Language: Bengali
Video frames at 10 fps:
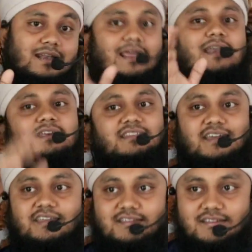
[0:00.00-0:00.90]
র্যালি
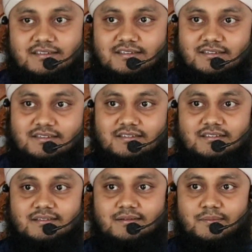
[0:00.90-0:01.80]
দেয়
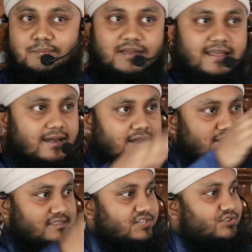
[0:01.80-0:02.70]
মানে একটা
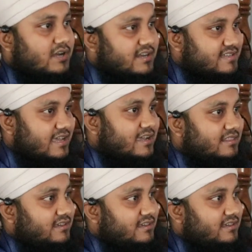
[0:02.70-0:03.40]
নির্দিষ্ট একটা জায়গা